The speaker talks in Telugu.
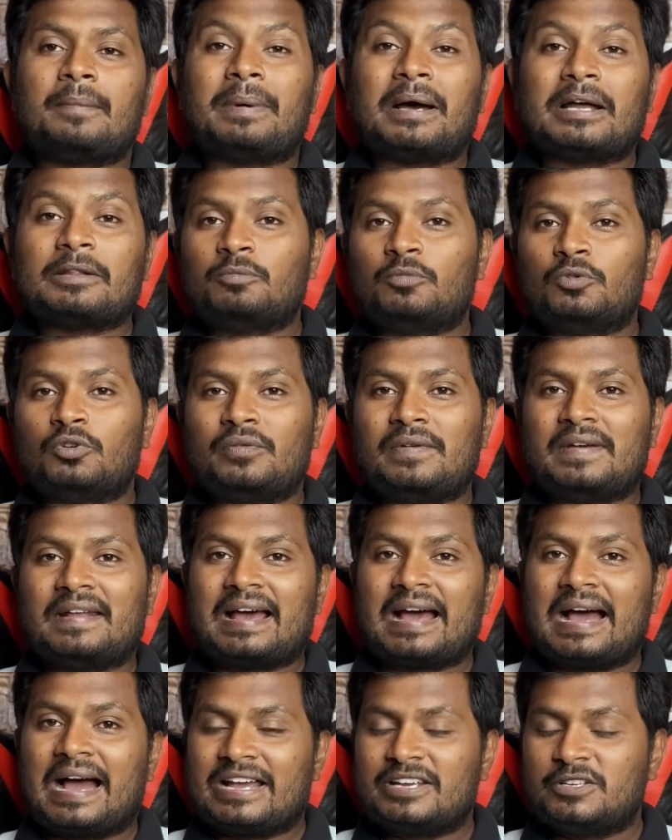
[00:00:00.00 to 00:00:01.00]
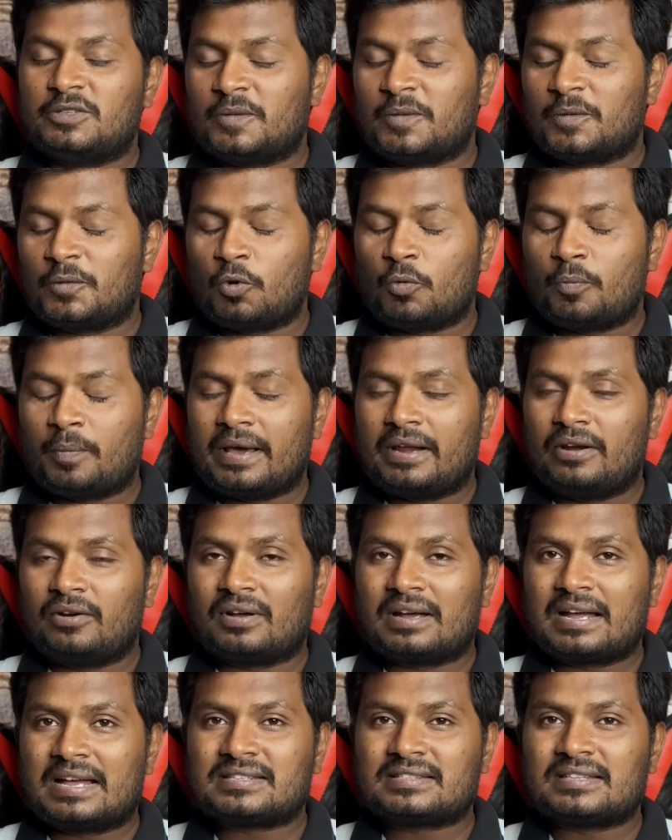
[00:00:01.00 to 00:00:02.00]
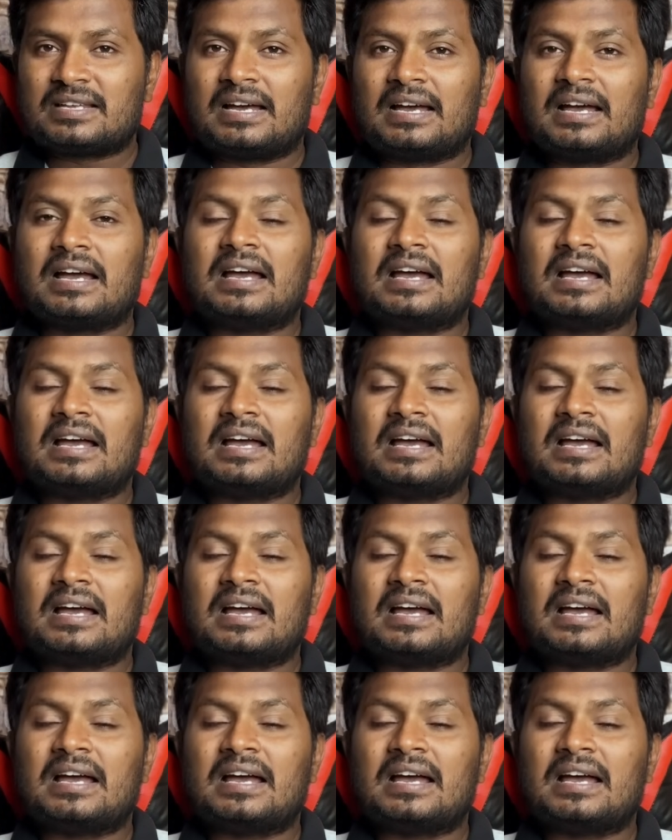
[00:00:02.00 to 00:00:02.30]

పదమూడు వేల ఐదు వందల రూపాయలను కాస్త